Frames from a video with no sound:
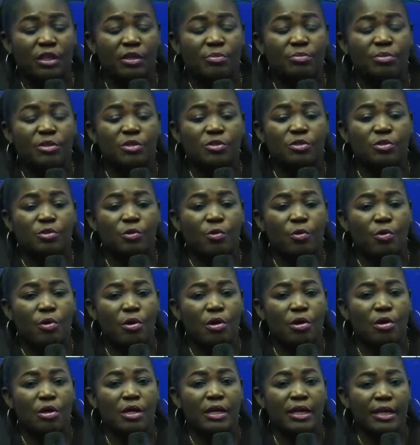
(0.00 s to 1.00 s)
émission
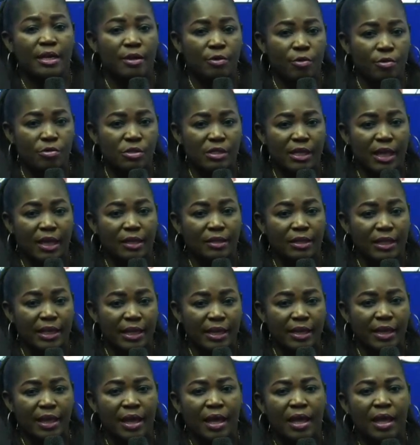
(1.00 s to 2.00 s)
Les
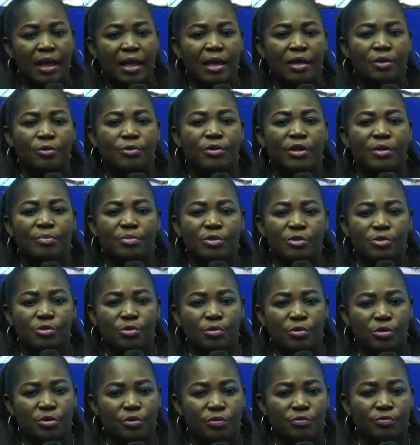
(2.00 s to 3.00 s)
Concernés, une
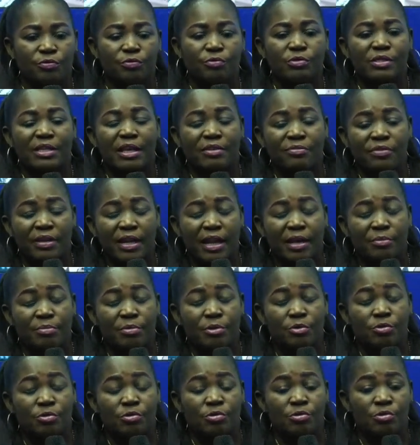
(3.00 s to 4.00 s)
émission que vous avez
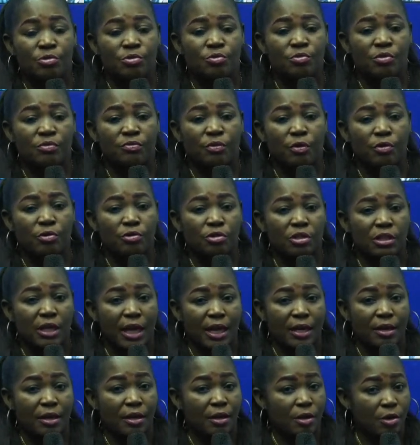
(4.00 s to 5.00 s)
l'habitude de suivre
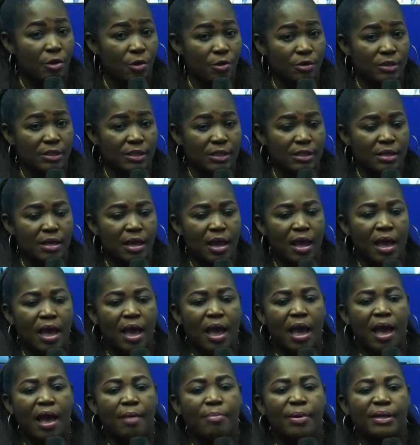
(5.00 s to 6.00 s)
chaque lundi
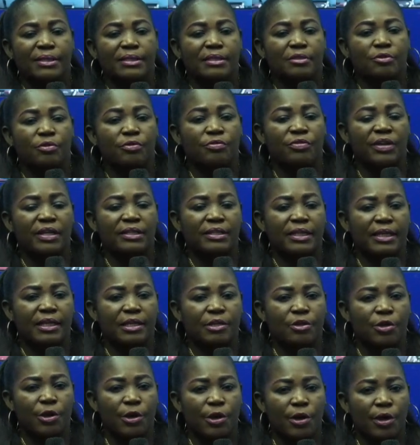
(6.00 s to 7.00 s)
à partir de
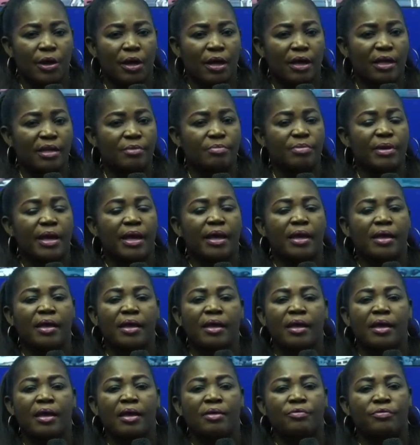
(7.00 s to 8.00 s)
21h. Eh bien,
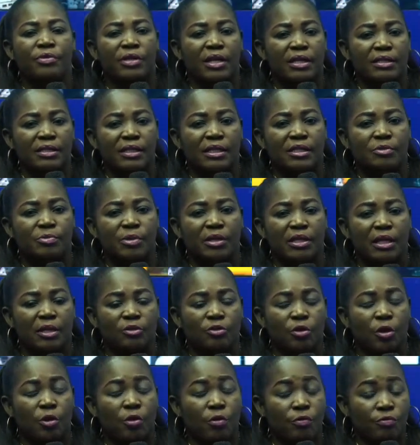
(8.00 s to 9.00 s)
fidèles
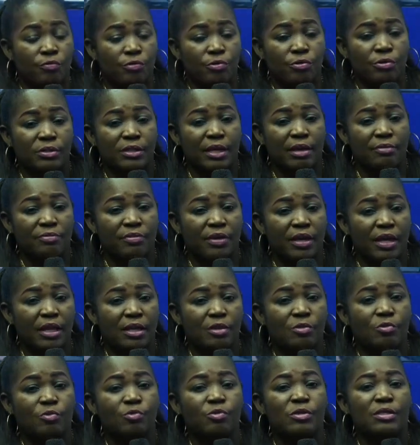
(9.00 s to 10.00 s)
téléspectateurs, comme vous le savez,
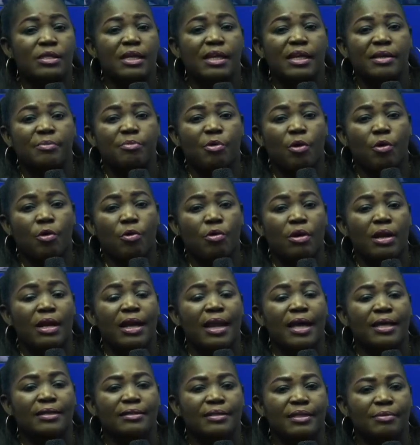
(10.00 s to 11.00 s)
nous célébrons
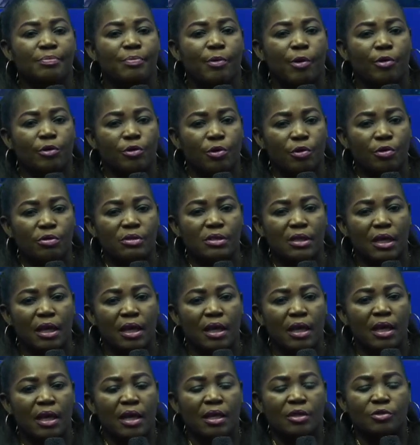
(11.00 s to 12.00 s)
l'indépendance
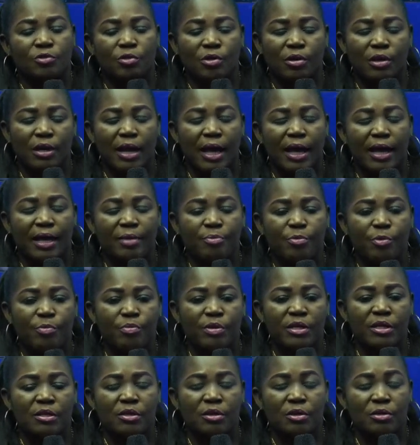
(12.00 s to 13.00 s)
de la
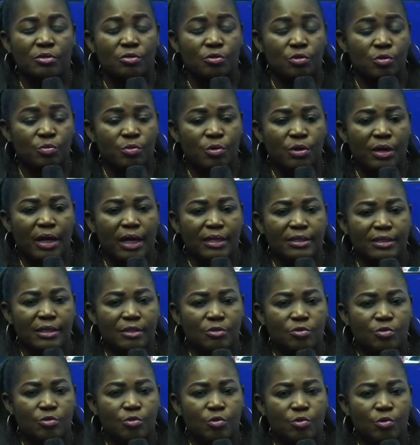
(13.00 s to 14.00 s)
République démocratique
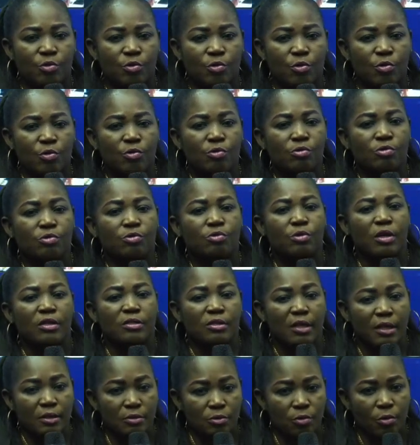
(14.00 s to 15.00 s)
du Congo,
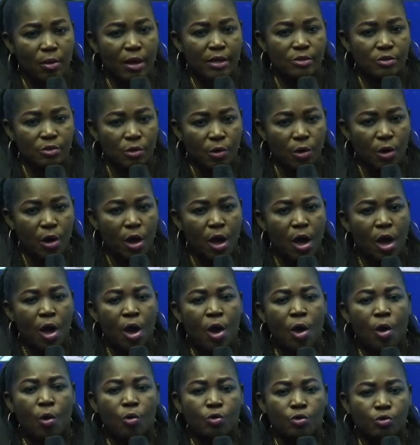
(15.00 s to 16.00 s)
63 ans
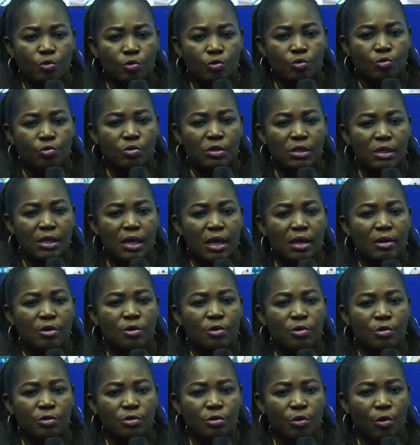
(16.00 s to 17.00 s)
aujourd'hui
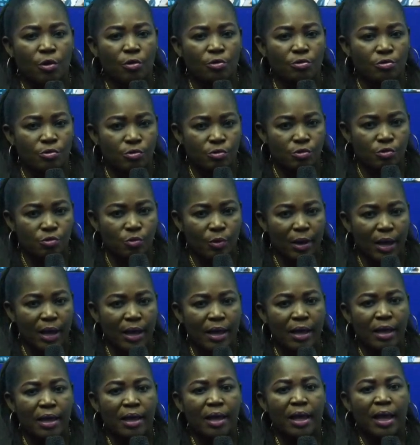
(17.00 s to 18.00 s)
le 30 juin.
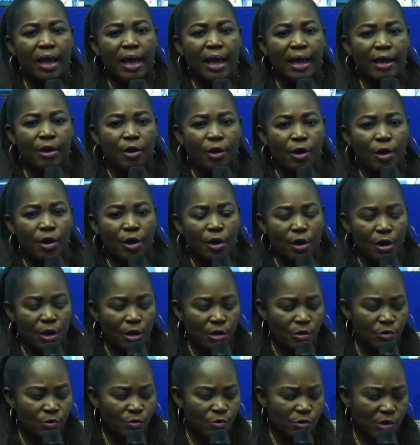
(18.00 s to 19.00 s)
Alors,
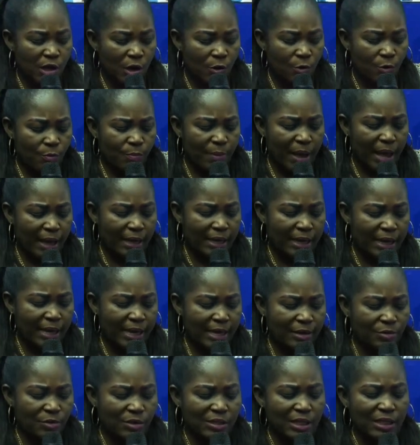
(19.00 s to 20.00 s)
nous allons
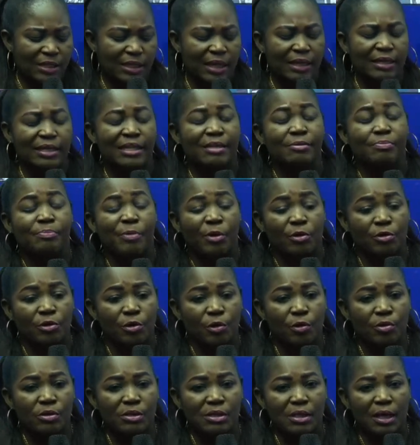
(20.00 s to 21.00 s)
parler de cette
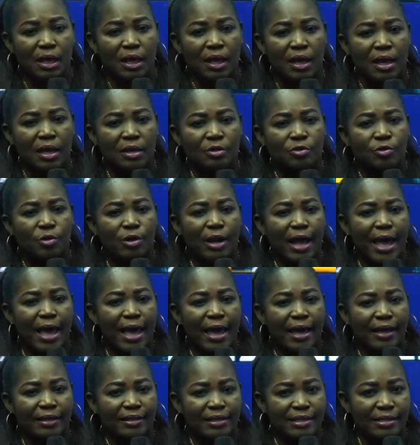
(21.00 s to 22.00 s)
indépendance de la
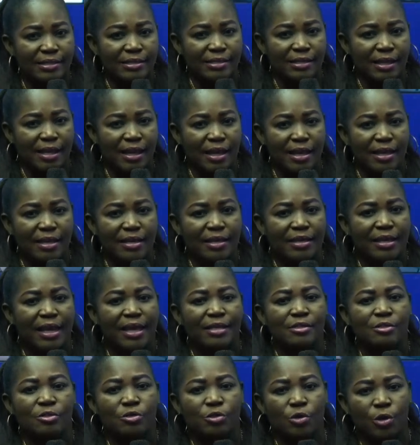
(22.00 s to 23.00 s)
RDC.
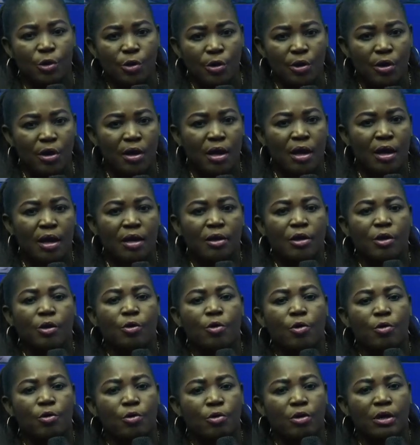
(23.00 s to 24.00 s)
Qu'est-ce que le
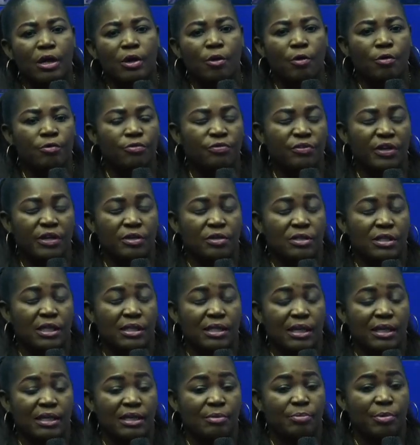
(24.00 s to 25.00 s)
Congolais ont fait de
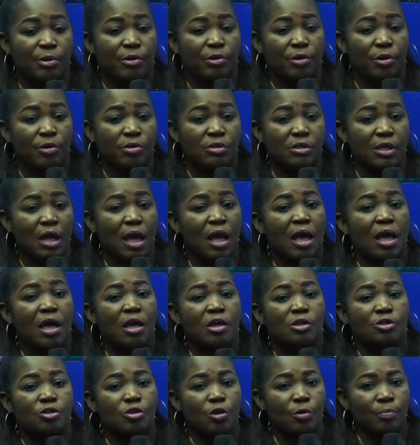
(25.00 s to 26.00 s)
cette indépendance
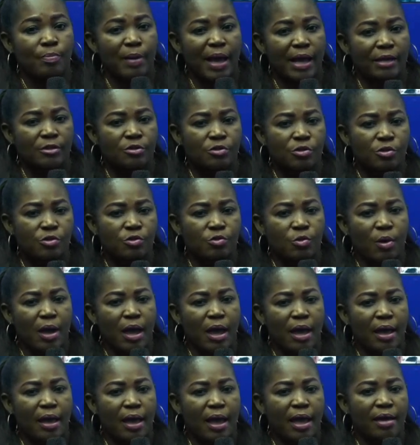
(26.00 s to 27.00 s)
J'en parle ce
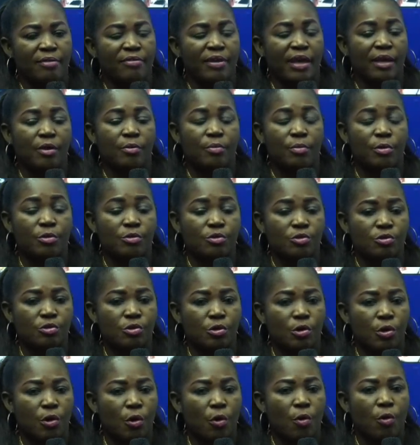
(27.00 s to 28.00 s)
soir avec
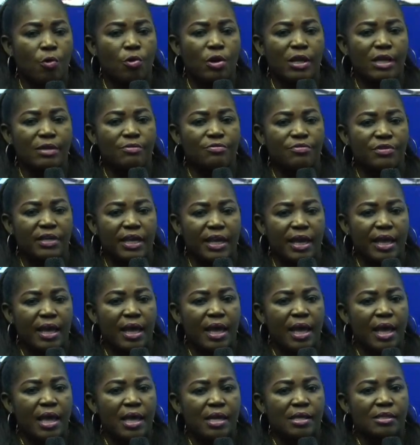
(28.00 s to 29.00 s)
Monsieur Olivier
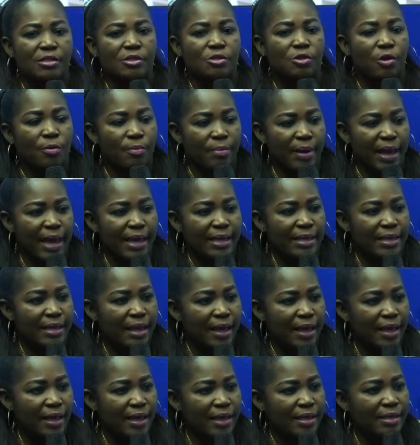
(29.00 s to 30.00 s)
Sambaï,
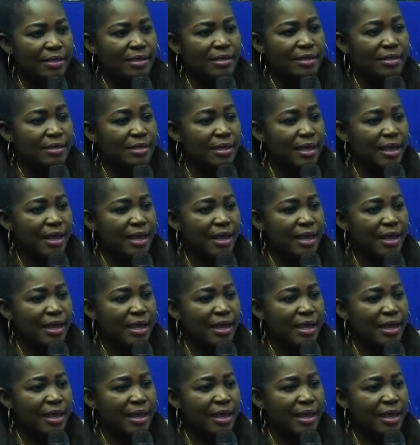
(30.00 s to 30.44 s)
qui